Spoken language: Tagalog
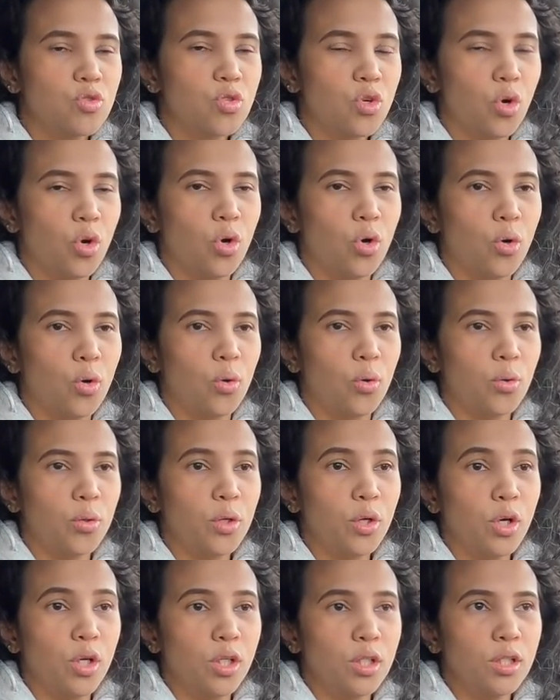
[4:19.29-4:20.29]
So,
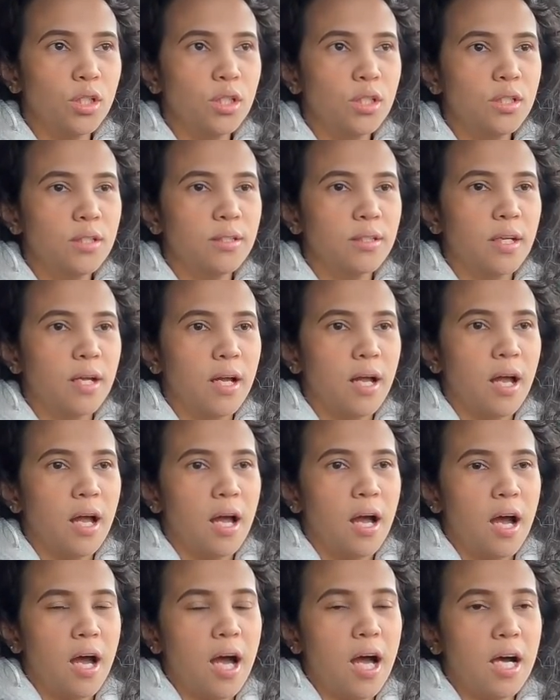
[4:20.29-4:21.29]
yun.
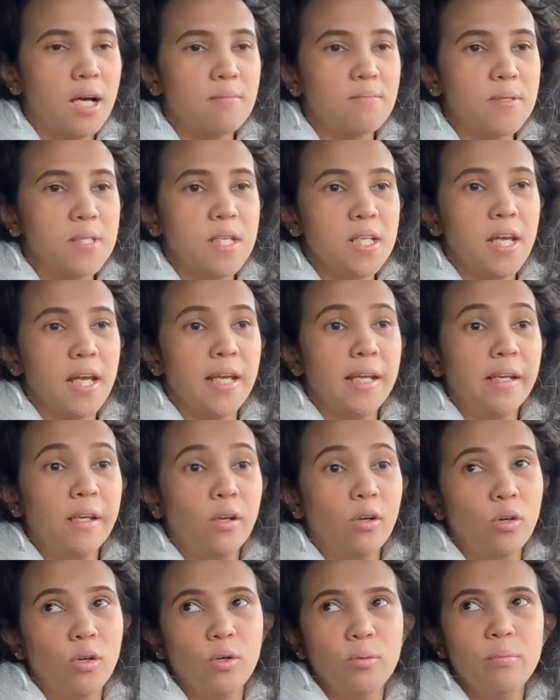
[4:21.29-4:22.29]
At si
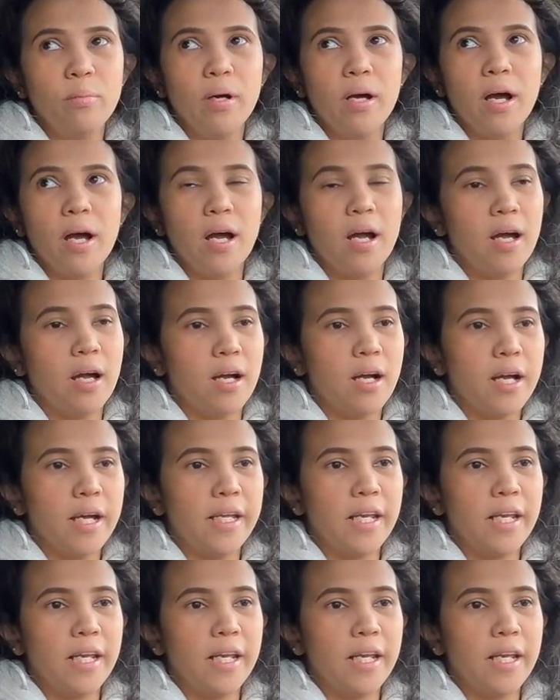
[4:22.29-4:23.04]
Kaylo, uh,